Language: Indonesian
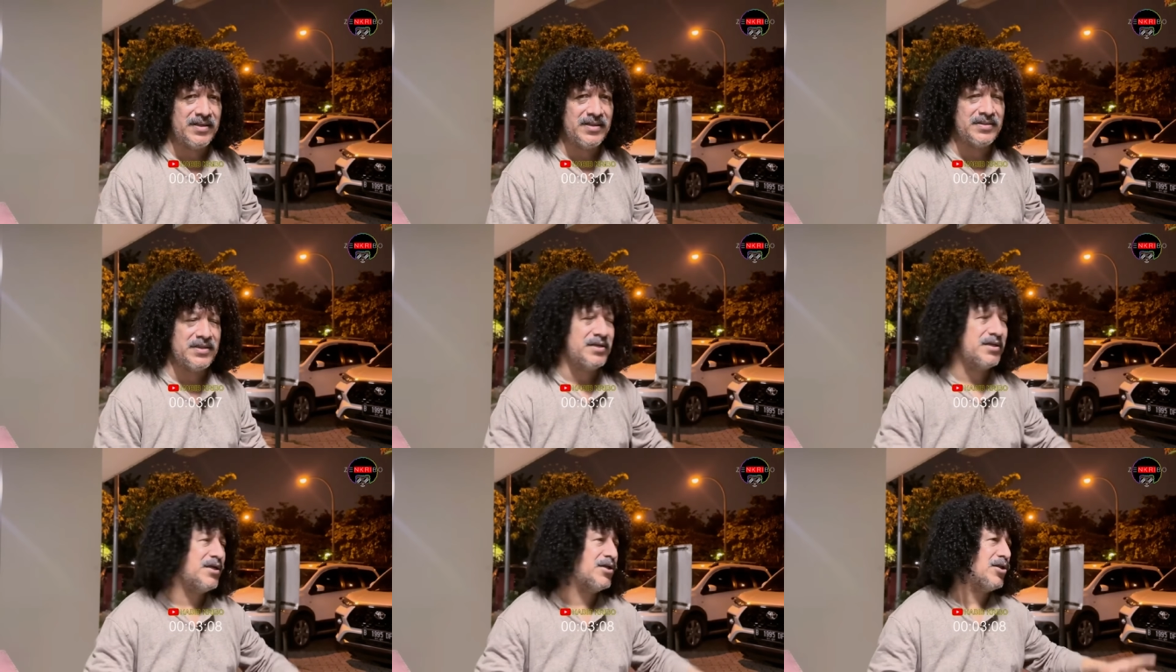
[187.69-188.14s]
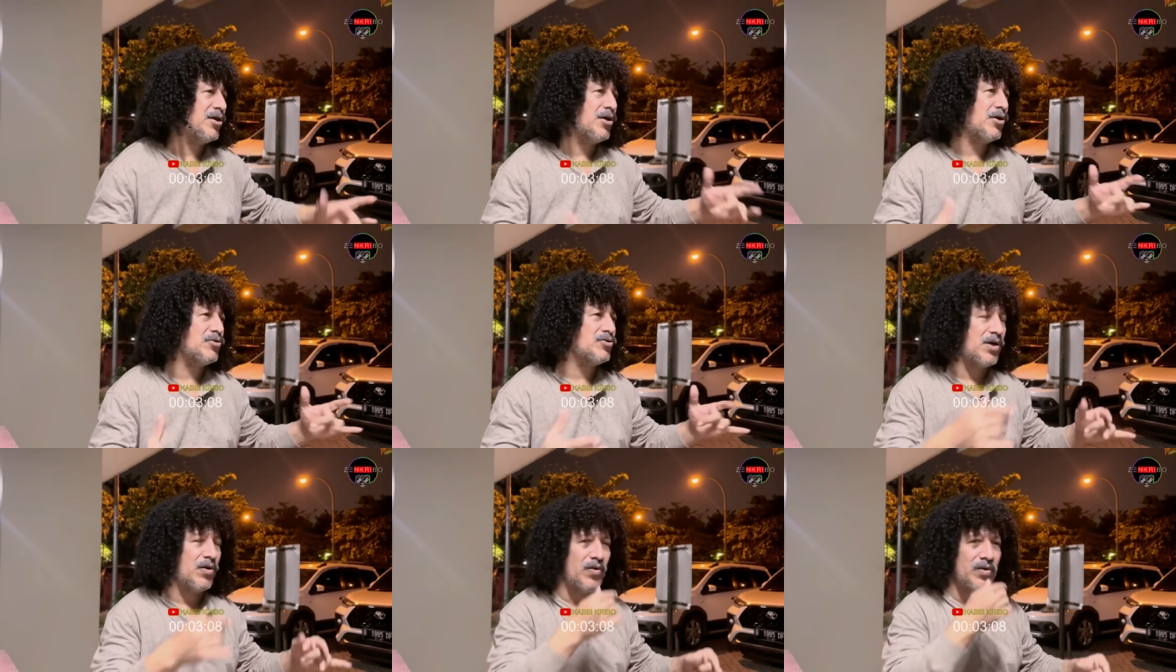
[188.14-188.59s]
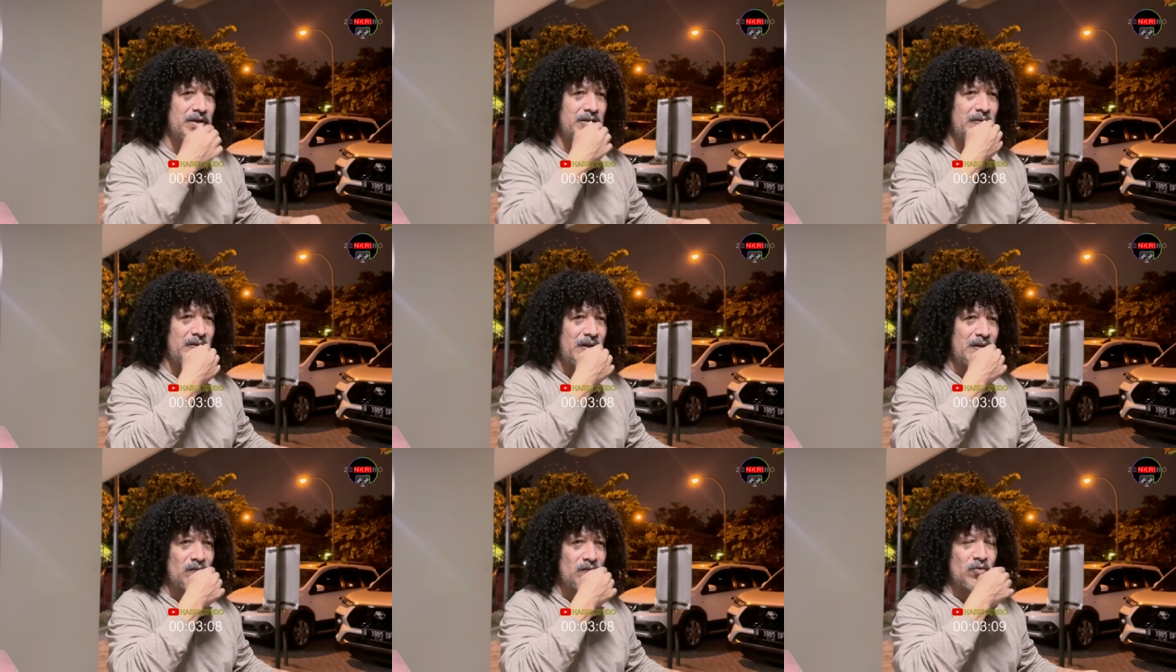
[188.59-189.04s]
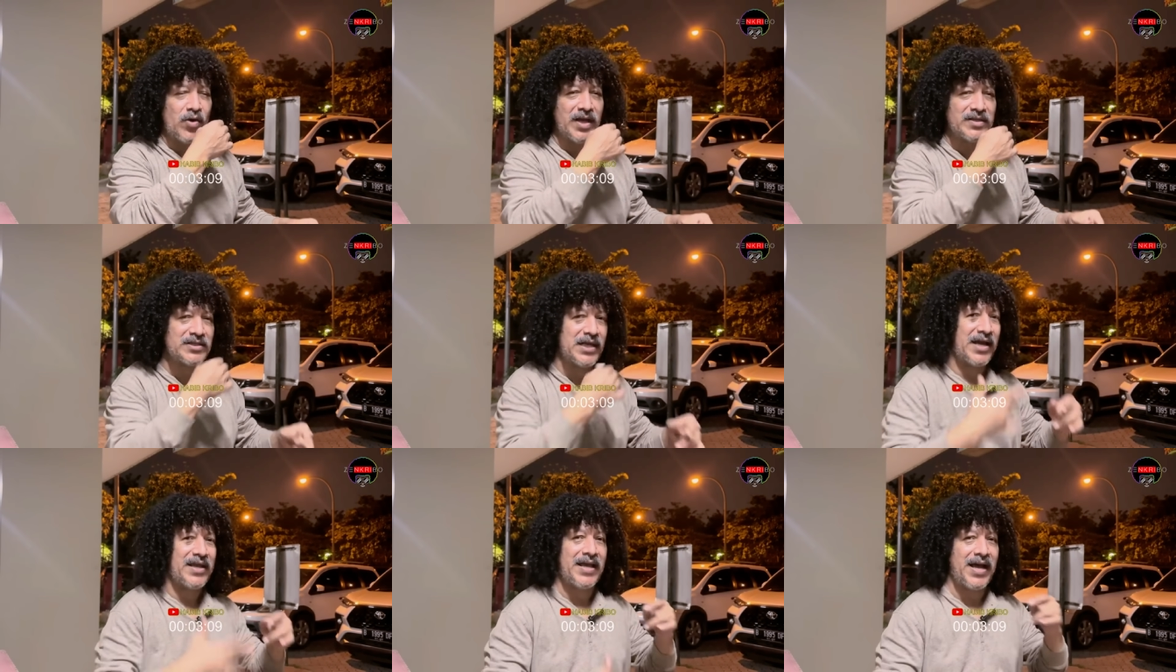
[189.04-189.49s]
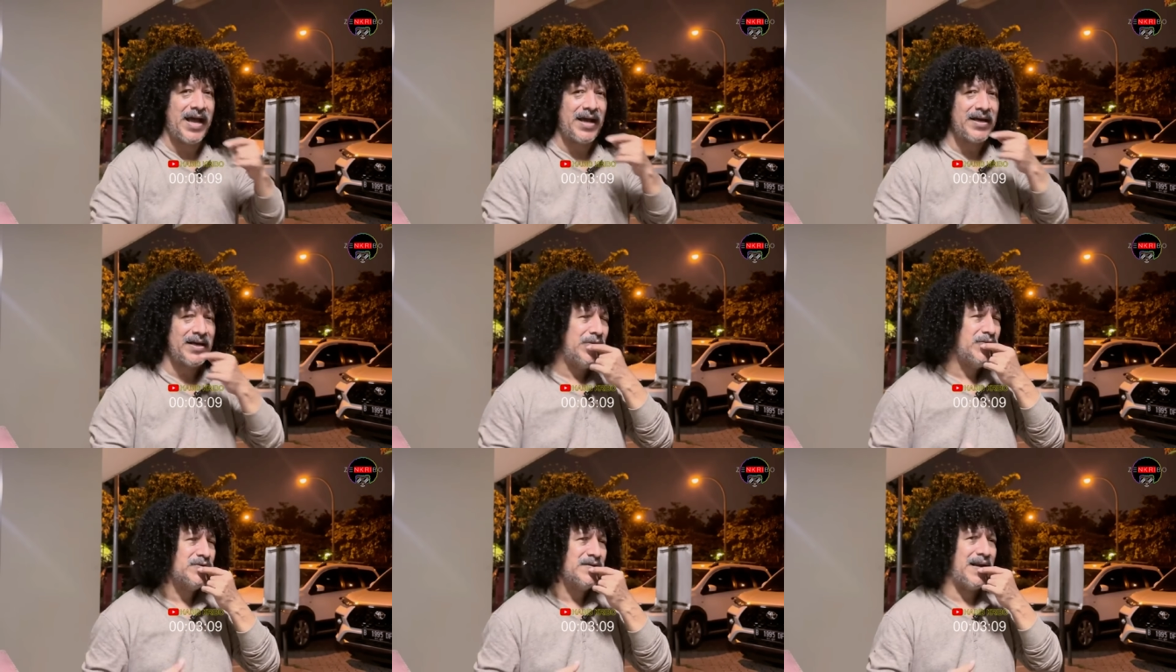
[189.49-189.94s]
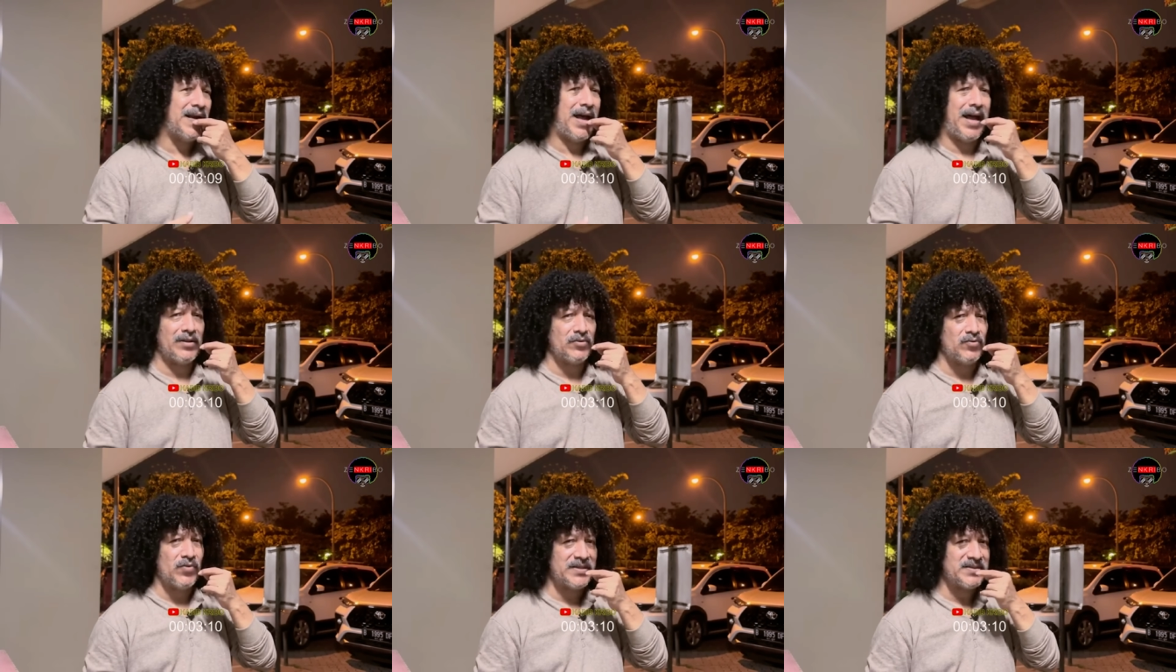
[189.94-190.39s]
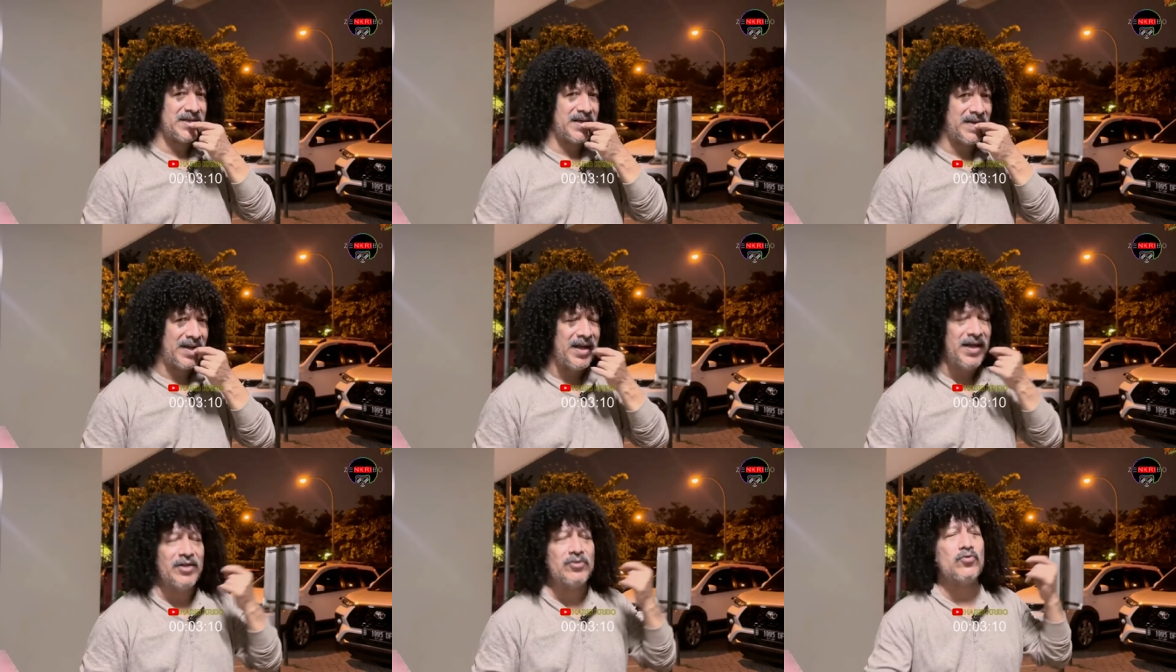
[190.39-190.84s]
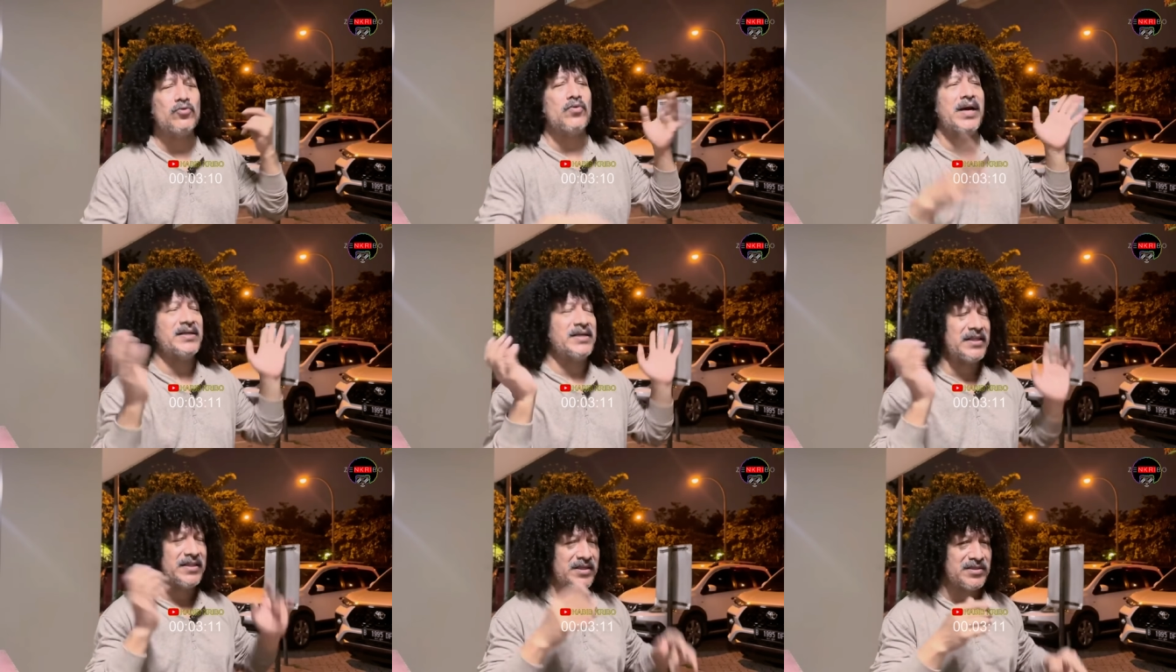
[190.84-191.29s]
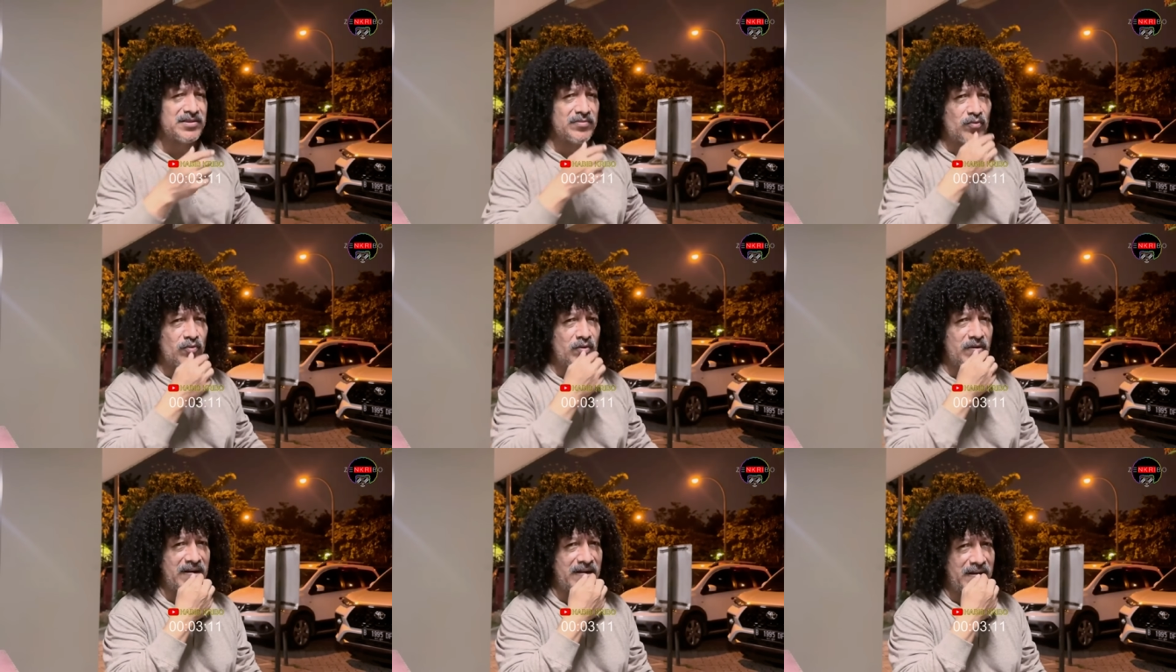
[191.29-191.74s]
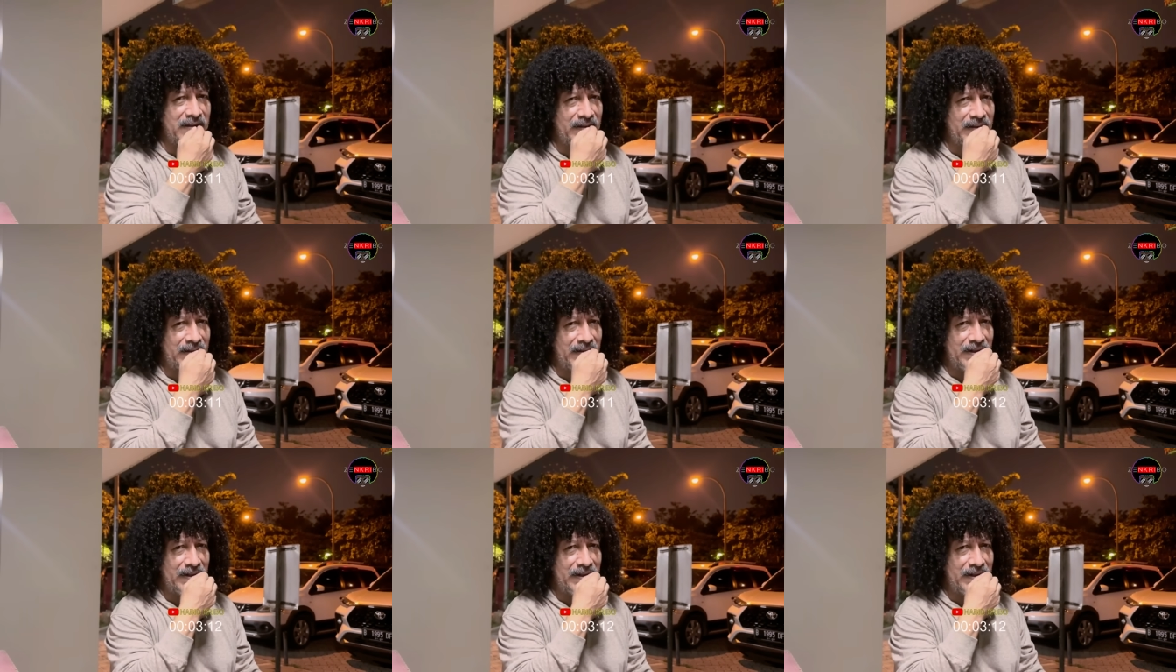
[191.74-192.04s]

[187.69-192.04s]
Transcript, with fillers: Jadi kita nggak usah, oh ini Tuhan saya, nggak usah lah ah, Tuhan saya, Tuhan kita semua lah.